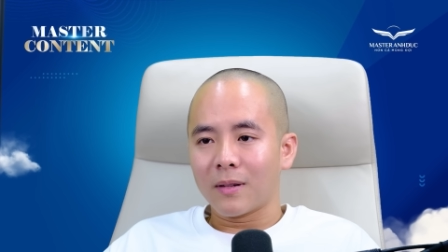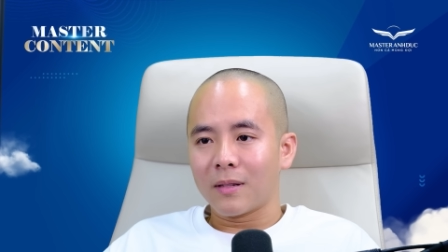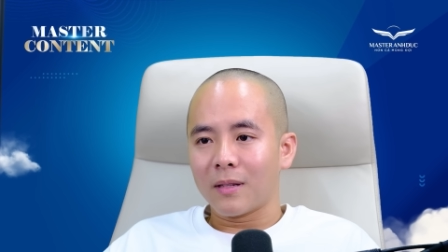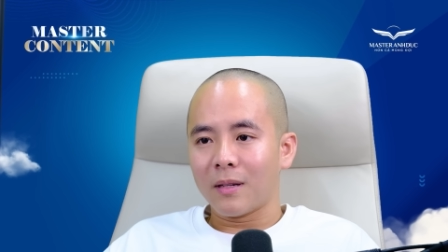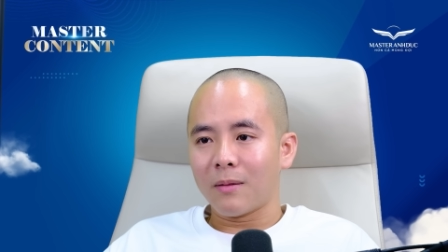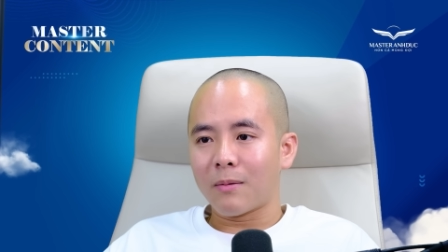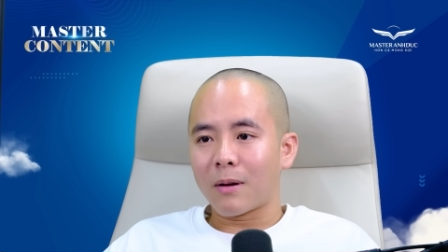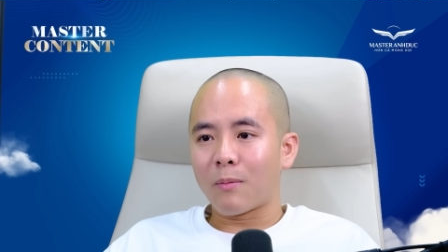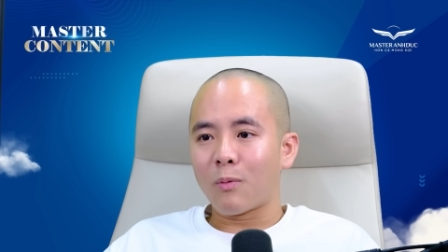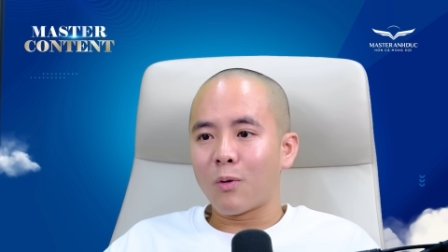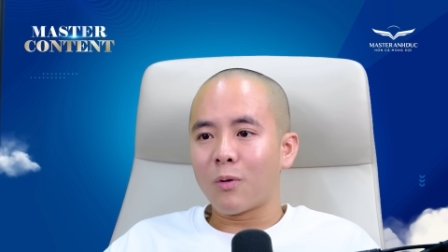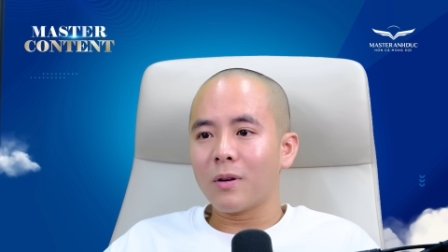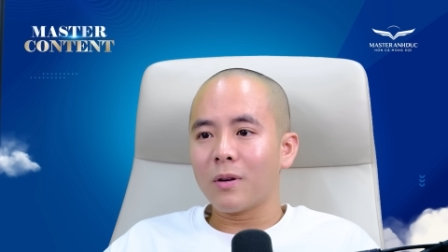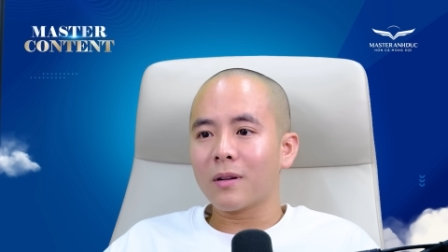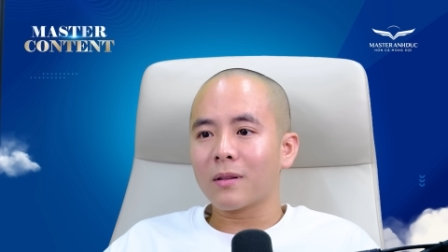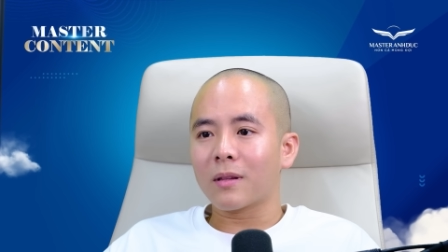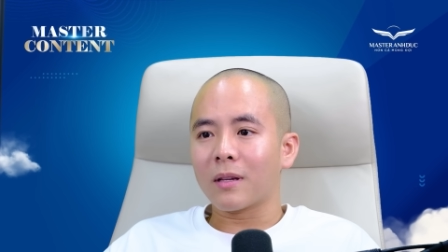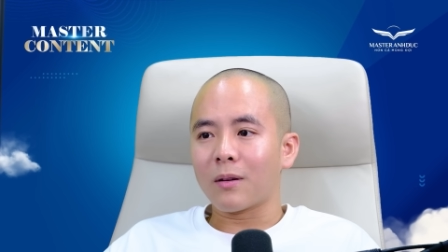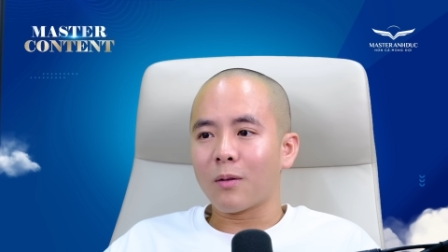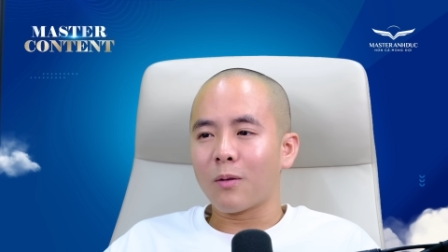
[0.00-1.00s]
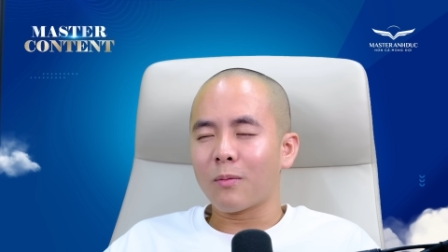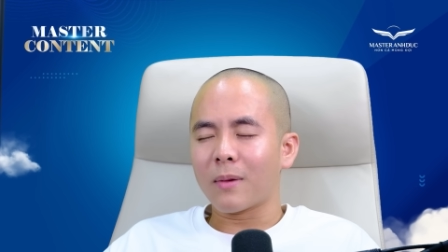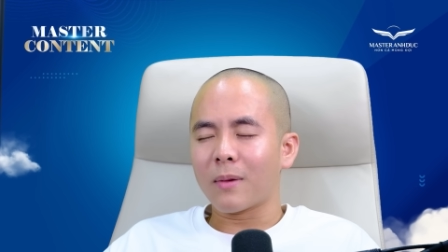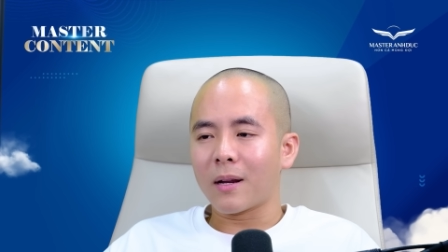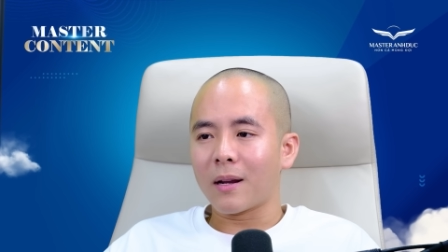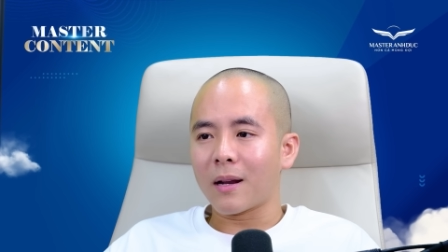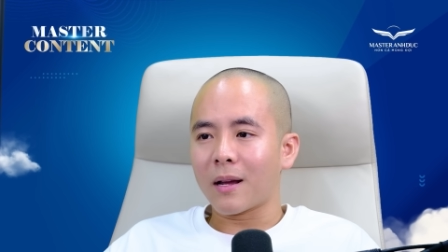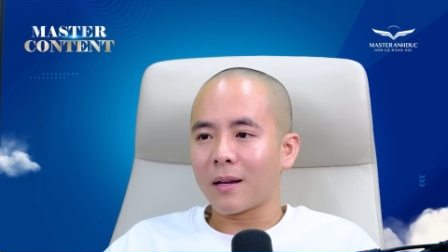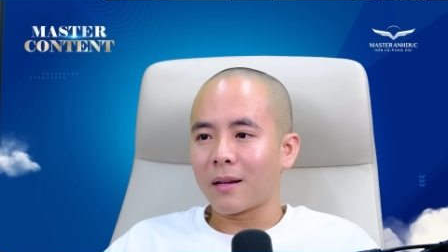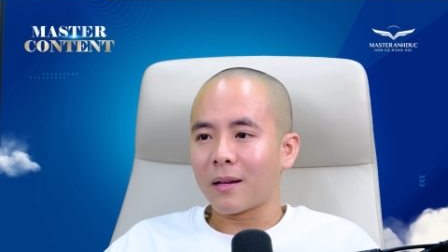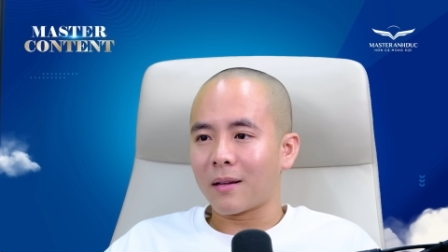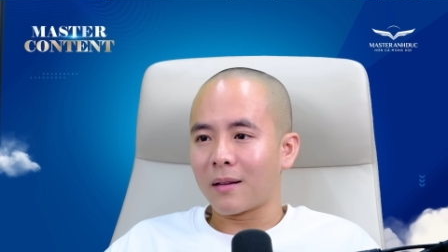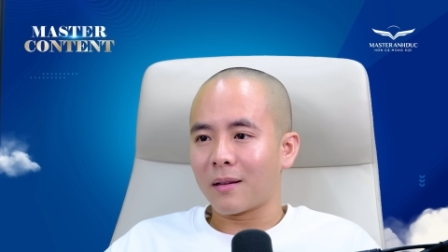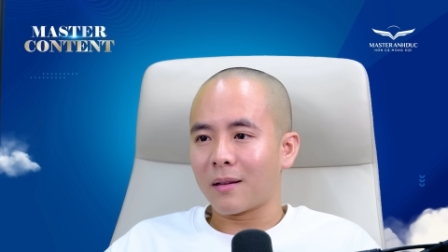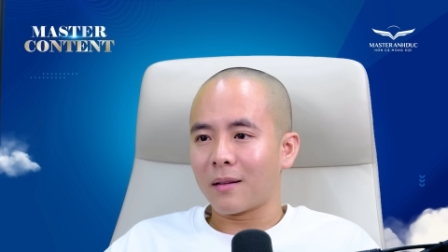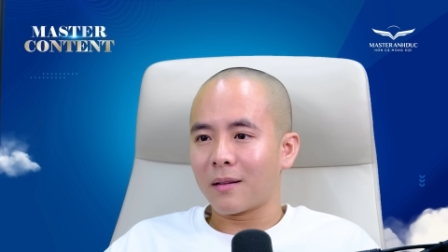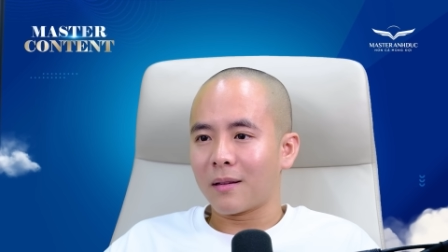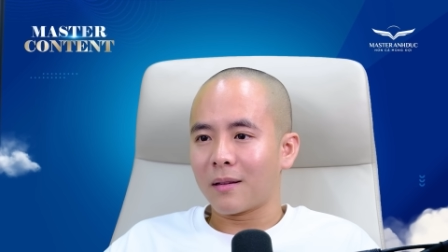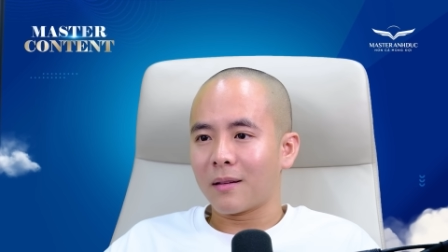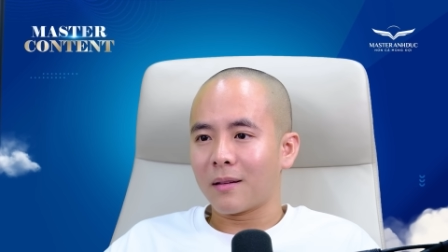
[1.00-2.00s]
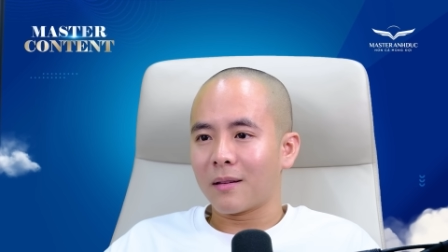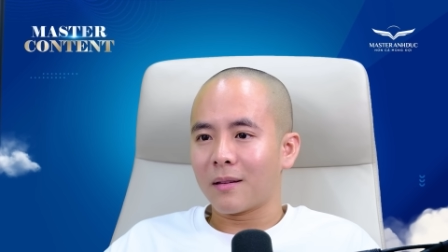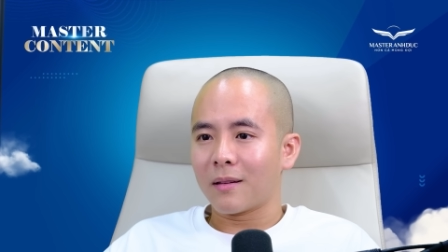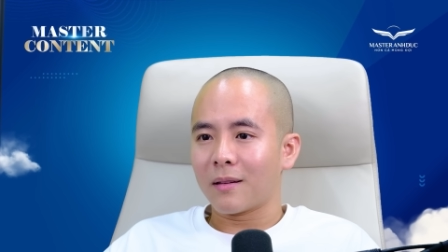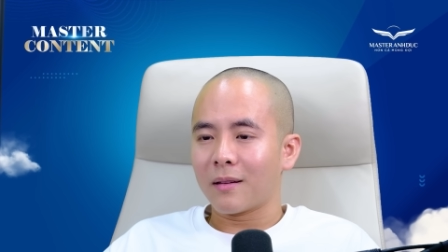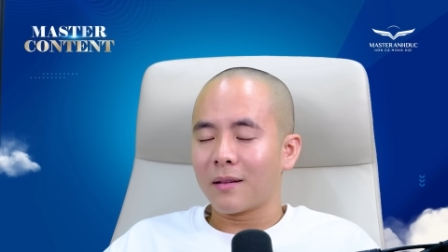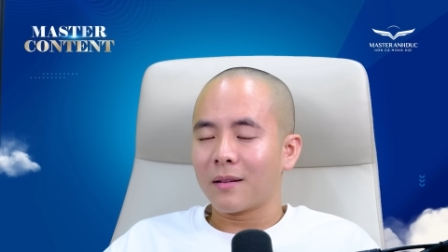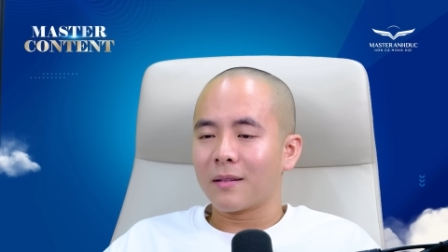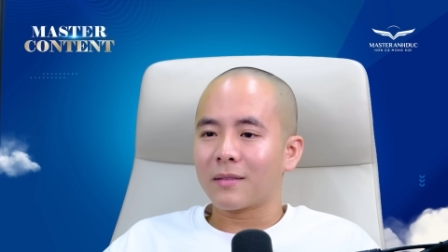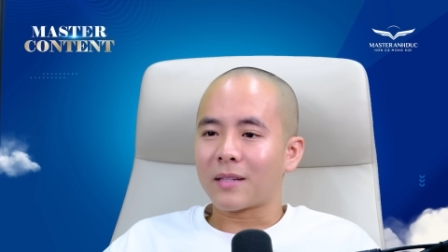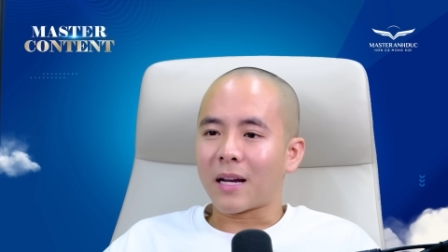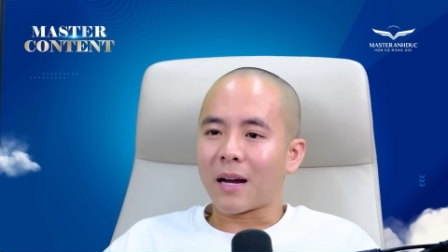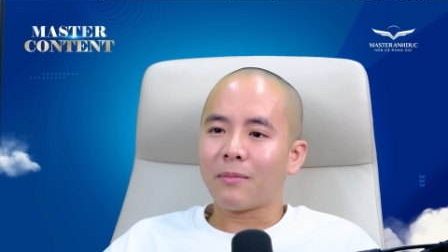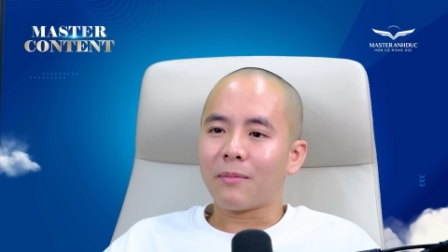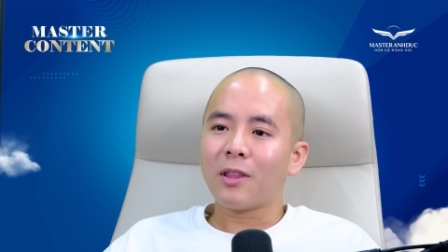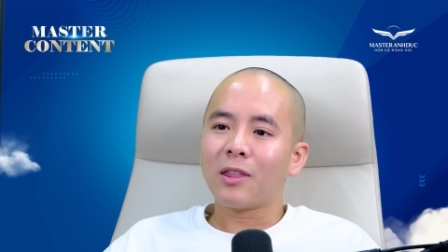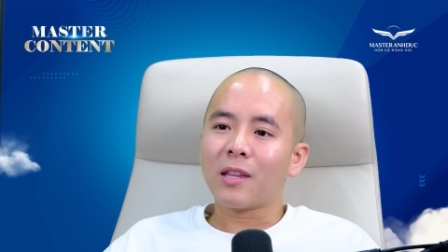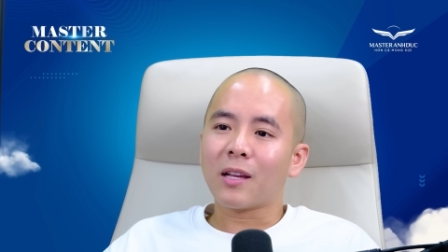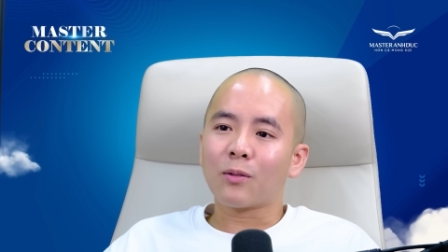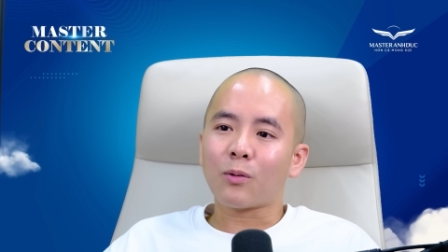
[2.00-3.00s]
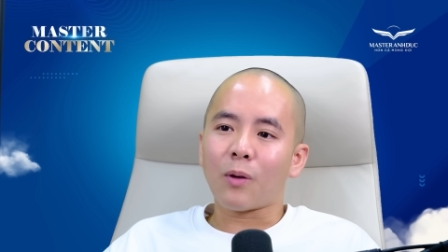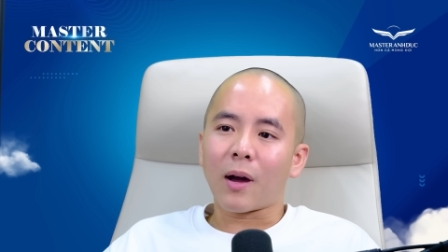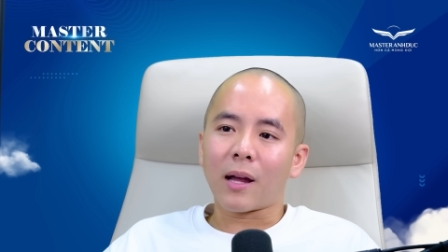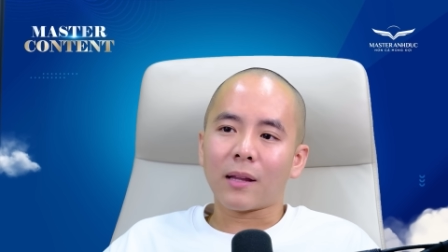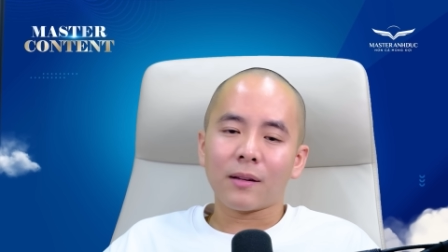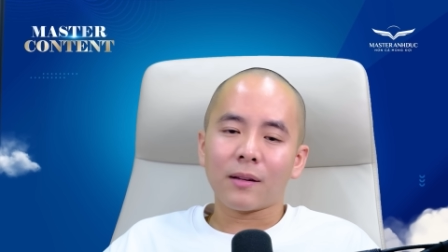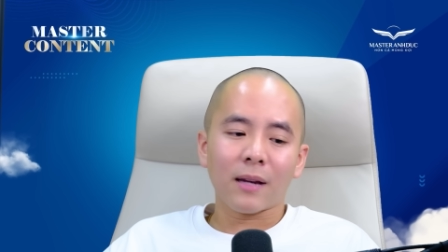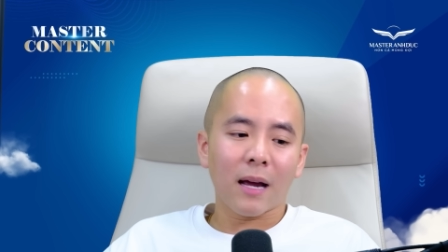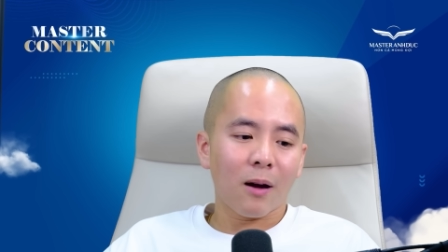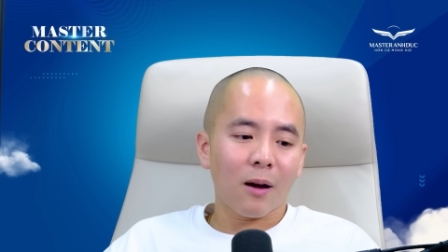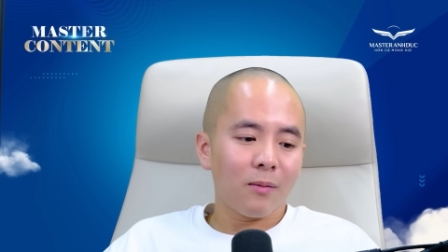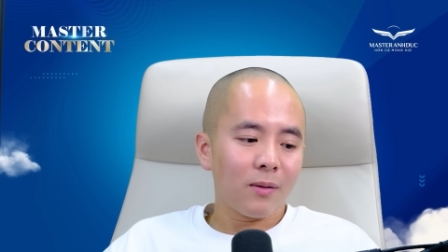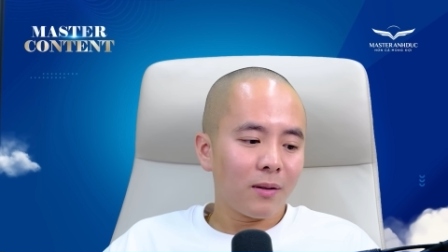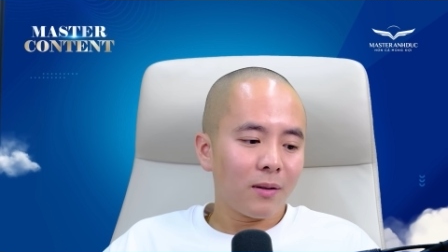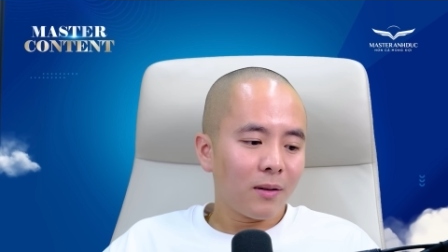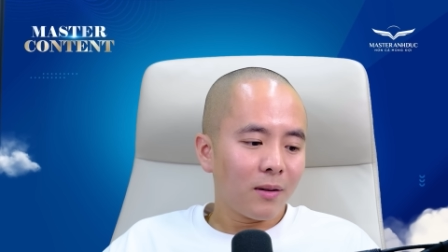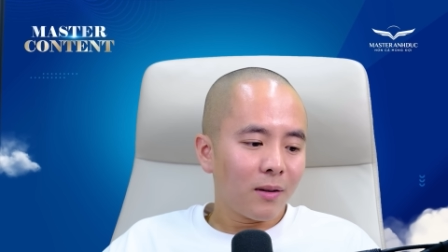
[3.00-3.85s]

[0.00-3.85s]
nhưng mà bố Đức thì hôm đấy lại chả biết tính toán thế nào ấy